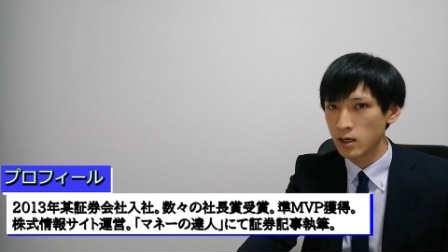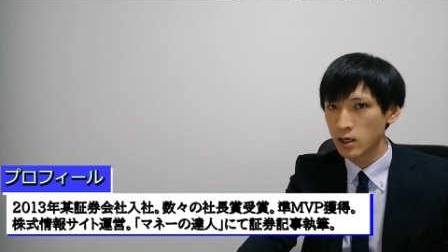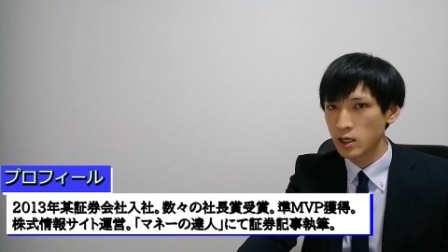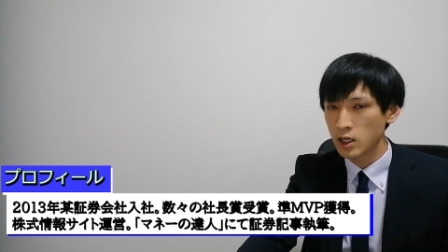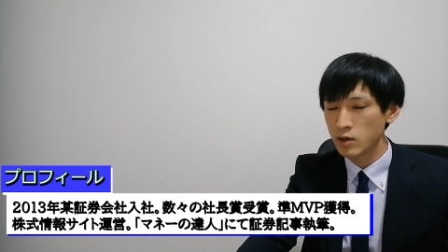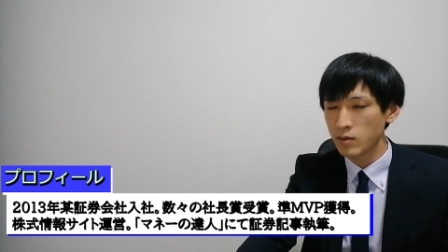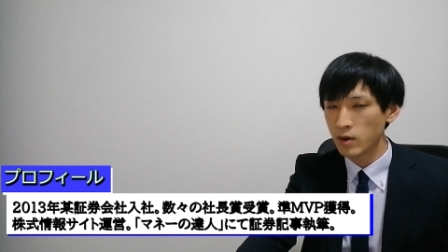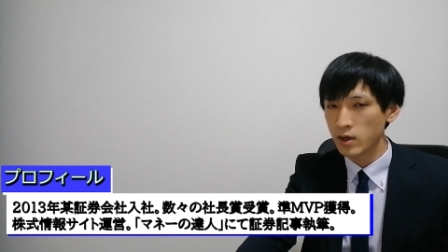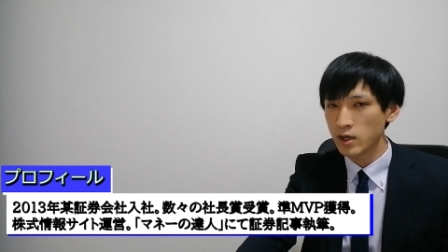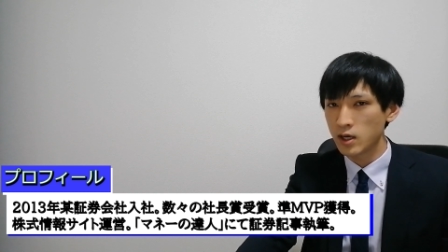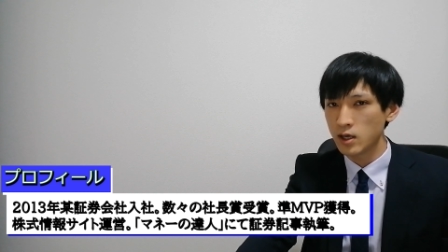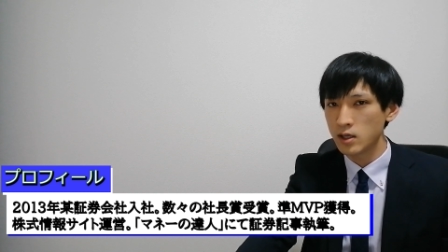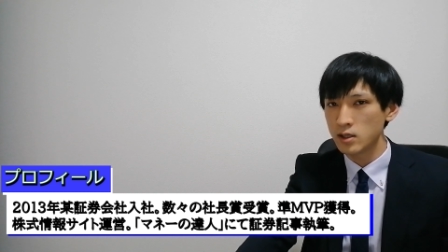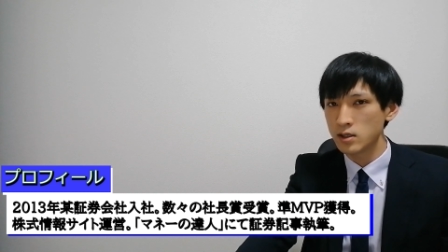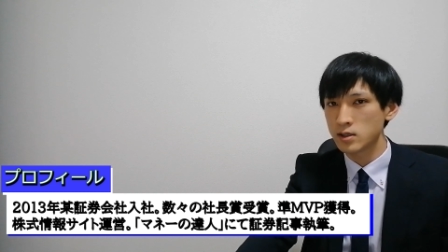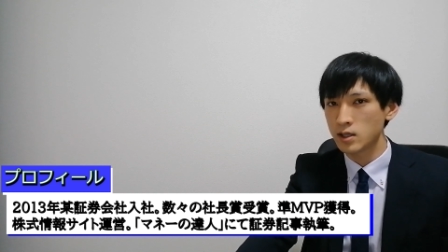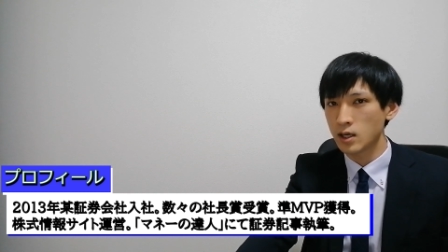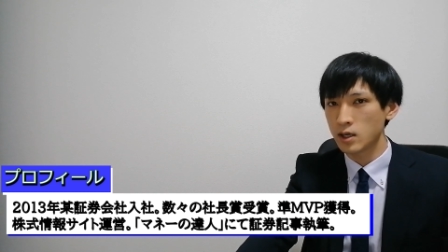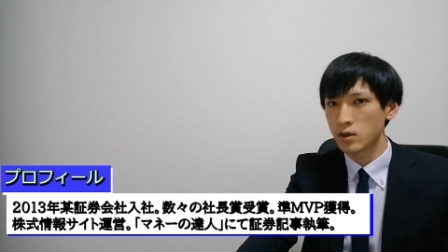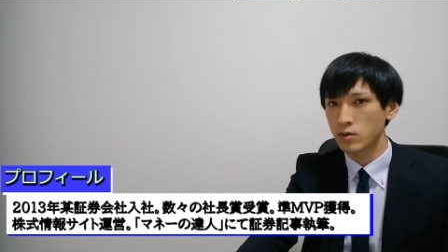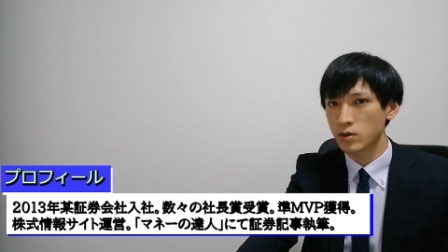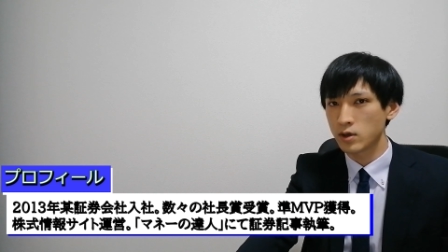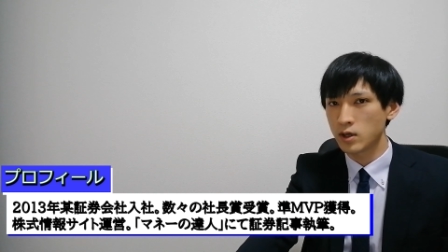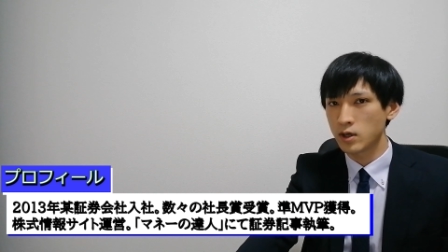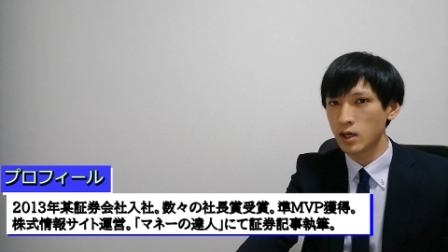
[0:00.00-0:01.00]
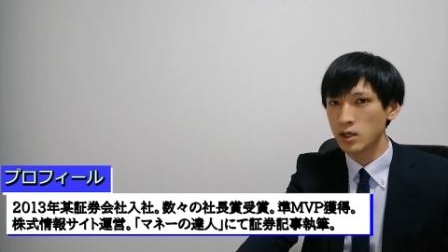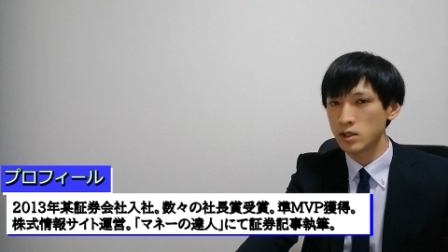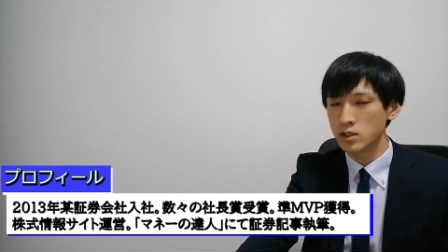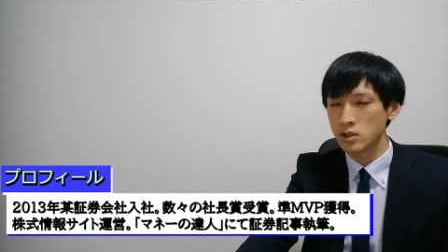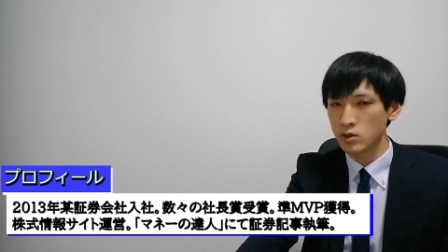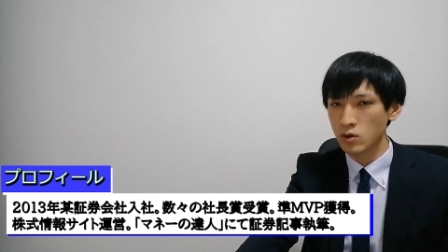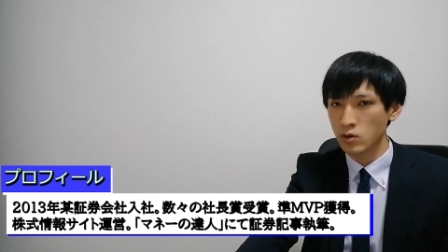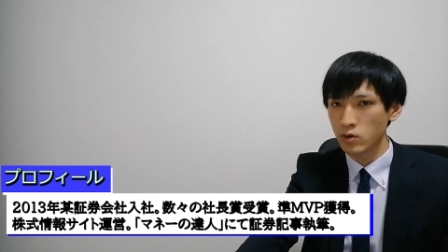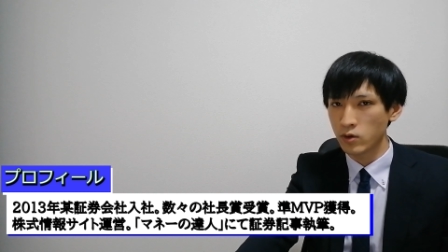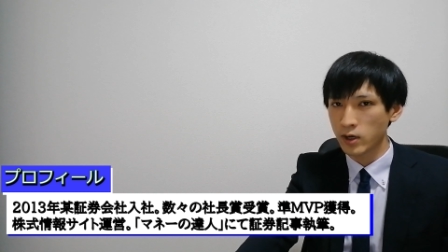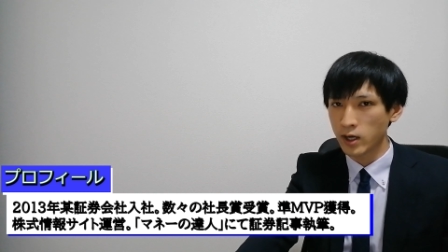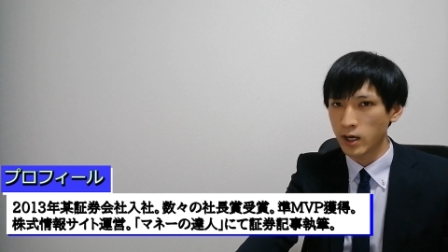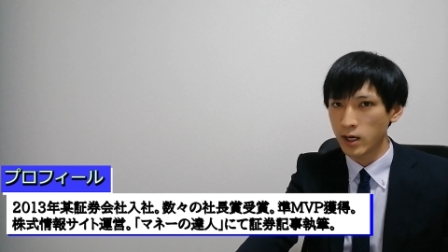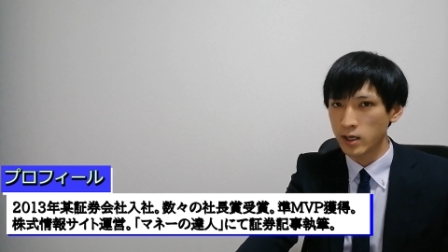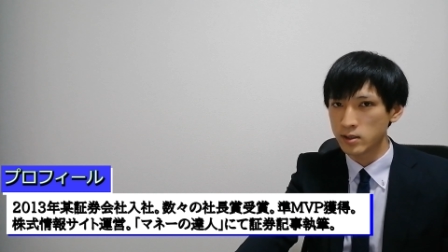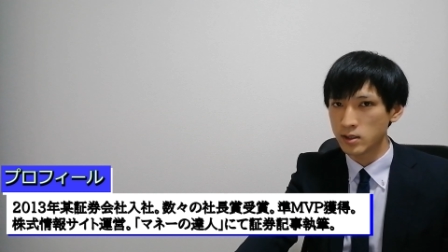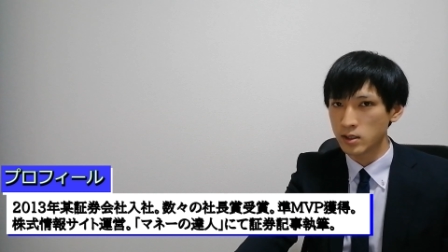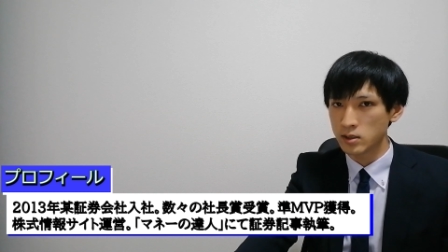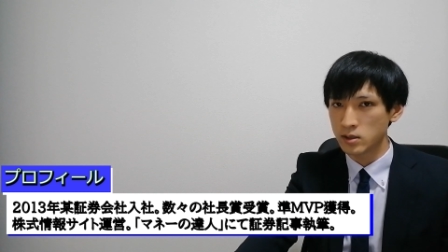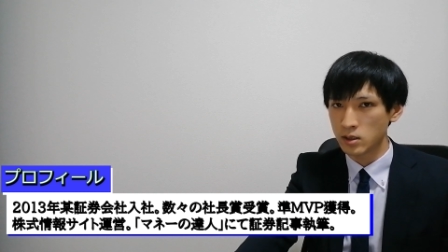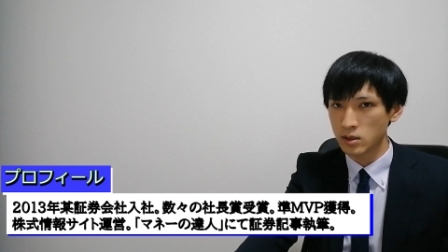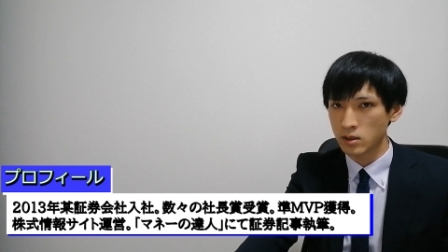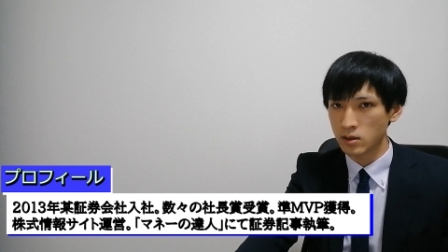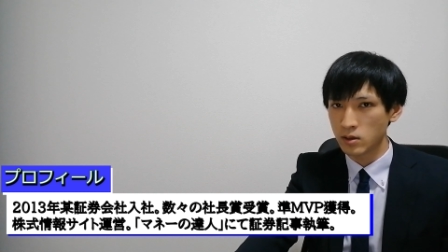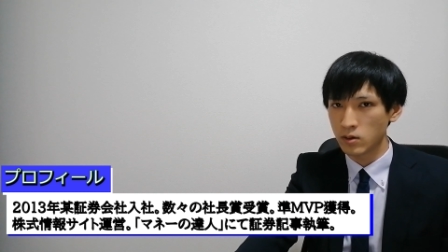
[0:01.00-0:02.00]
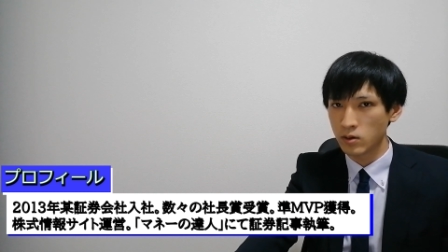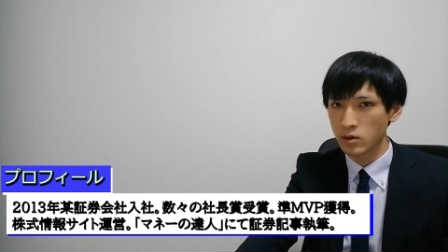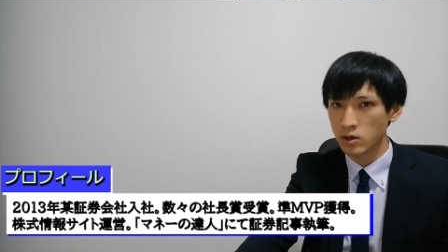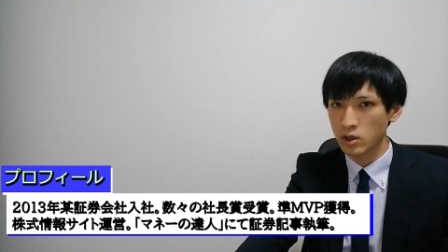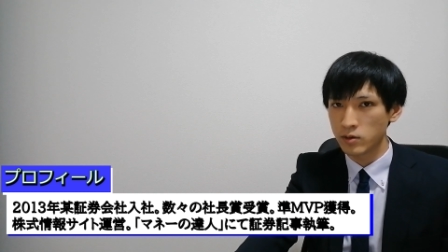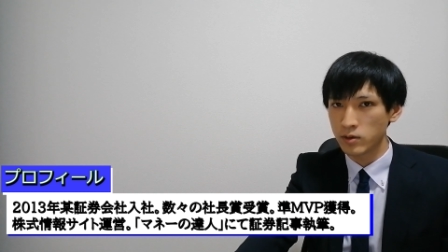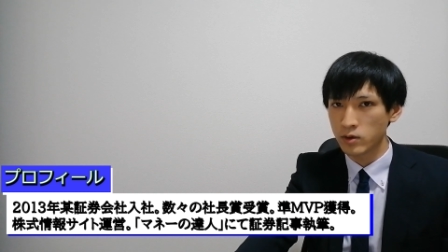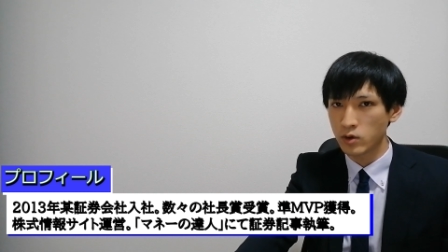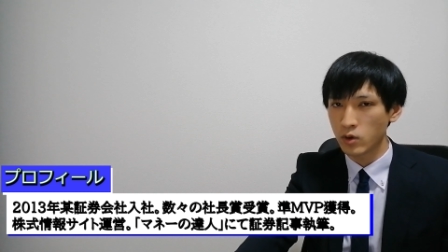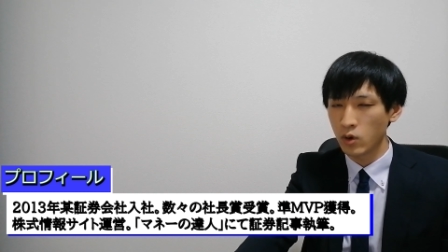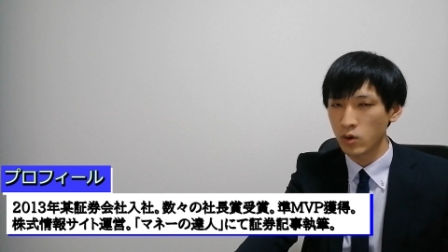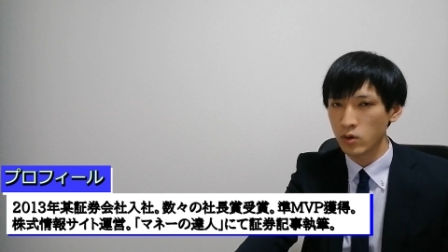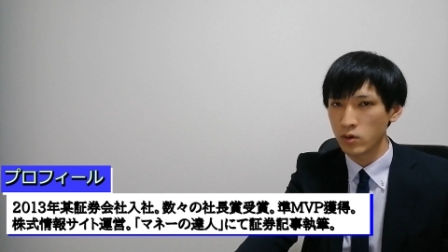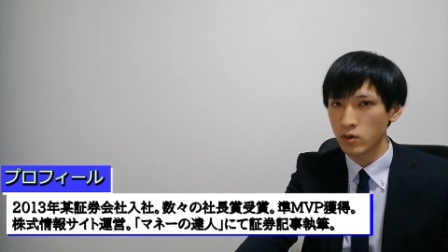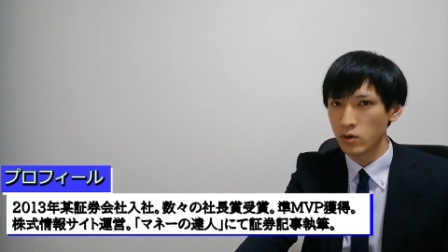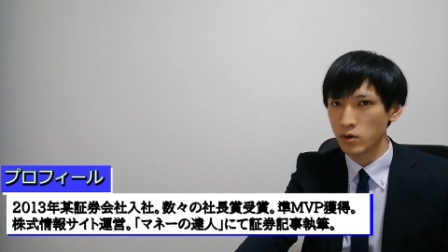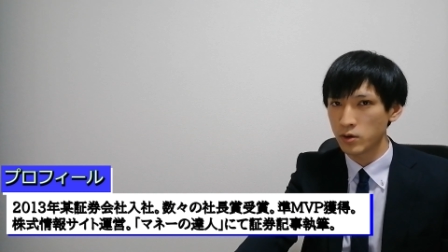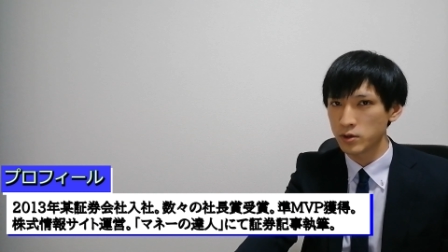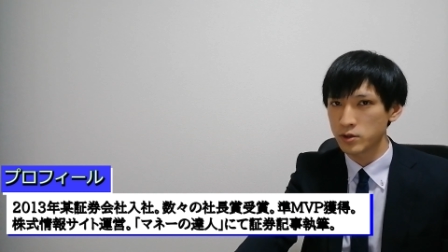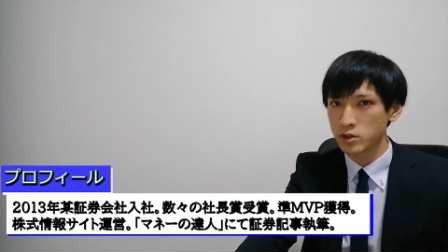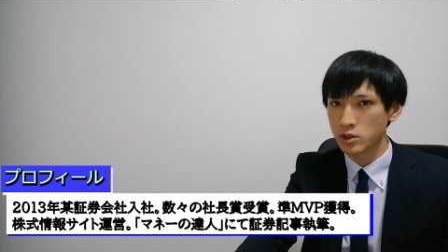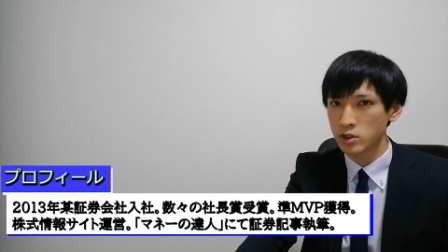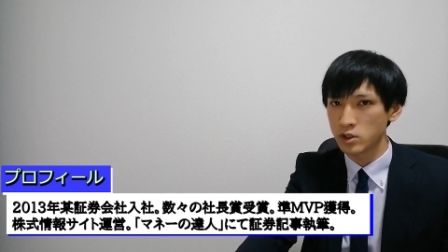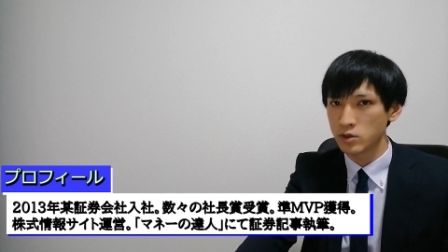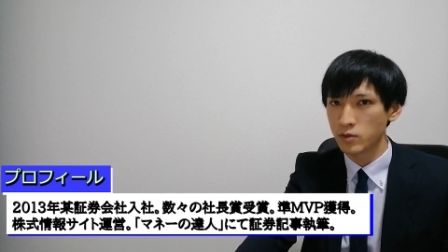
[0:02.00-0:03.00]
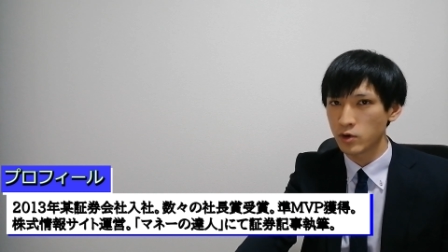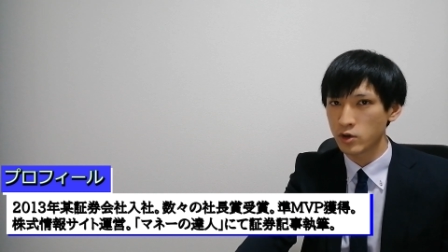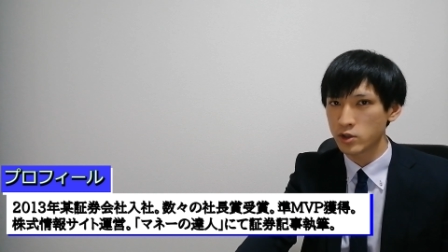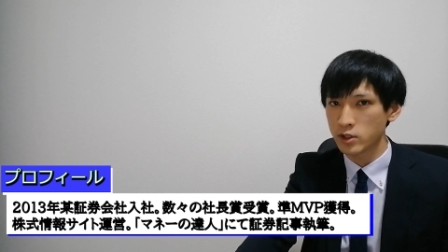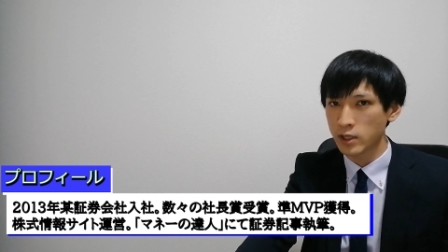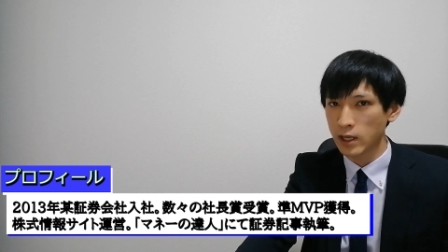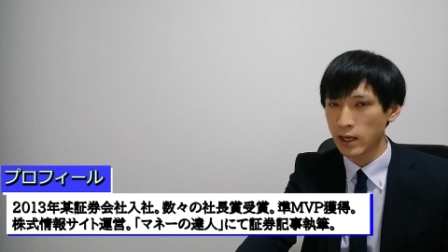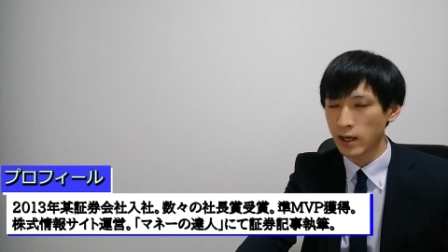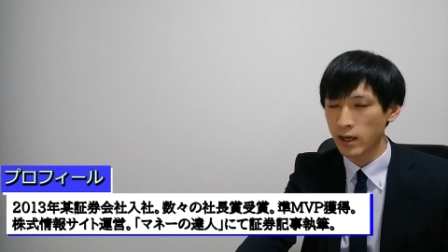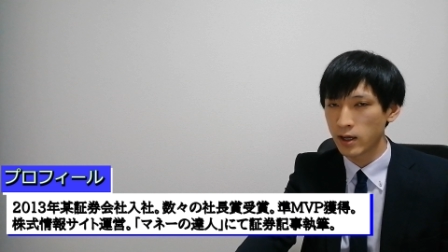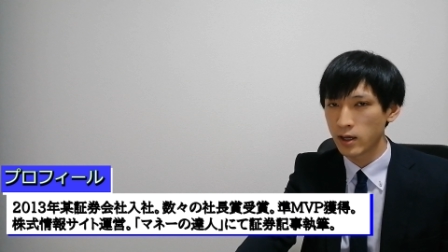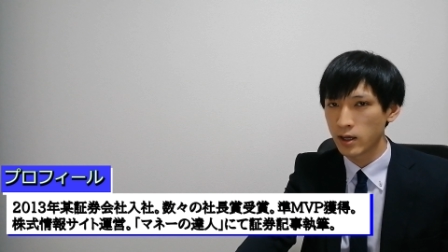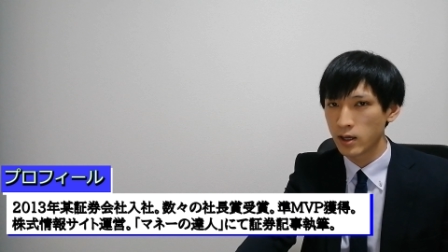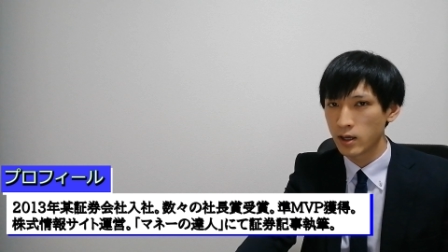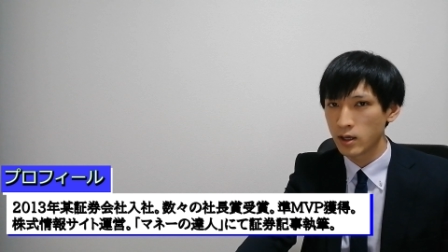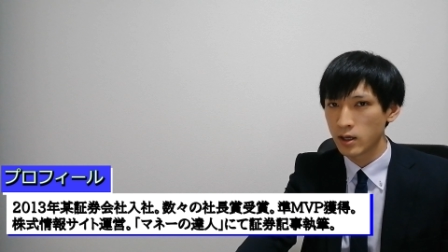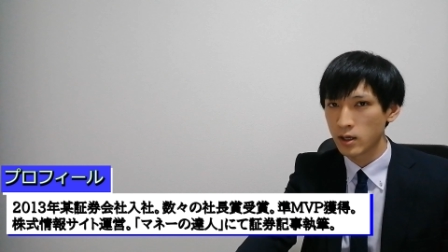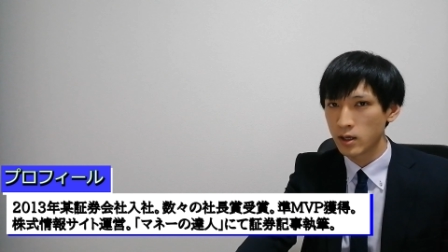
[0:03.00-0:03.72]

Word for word: 今現在の現状の解説、および今後の注目点、